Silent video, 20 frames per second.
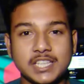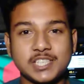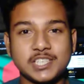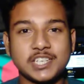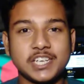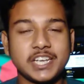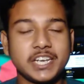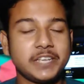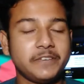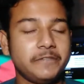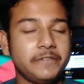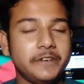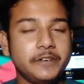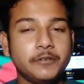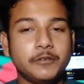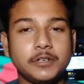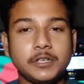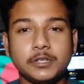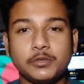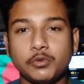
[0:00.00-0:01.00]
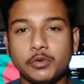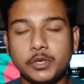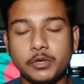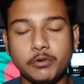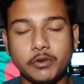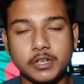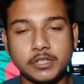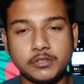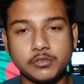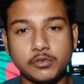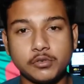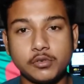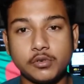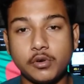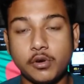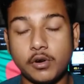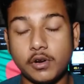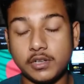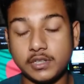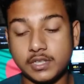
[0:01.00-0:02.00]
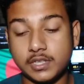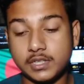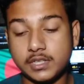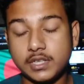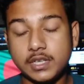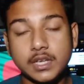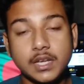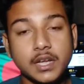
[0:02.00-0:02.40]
আজকের এই ভিডিওটি তৈরি করার জন্য অর্থাৎ